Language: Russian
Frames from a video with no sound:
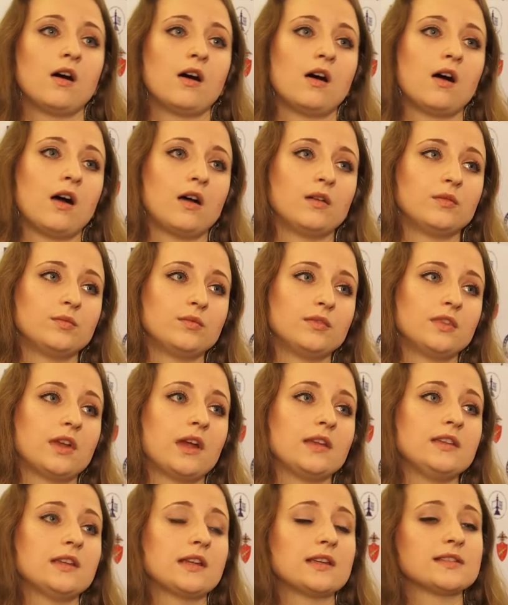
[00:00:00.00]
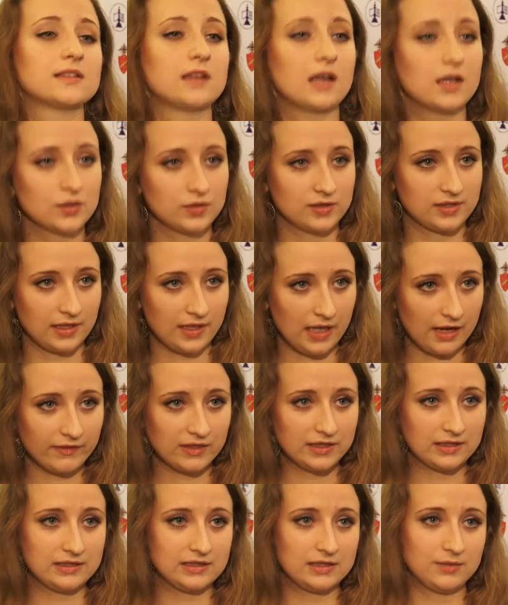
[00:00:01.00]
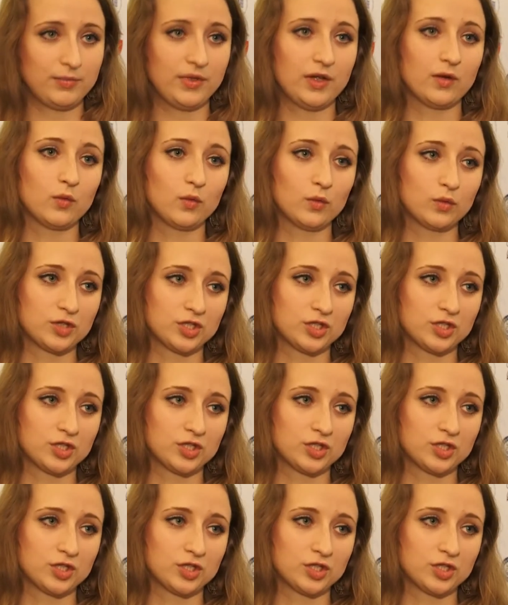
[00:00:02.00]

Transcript: а, они расскажут, заявят о себе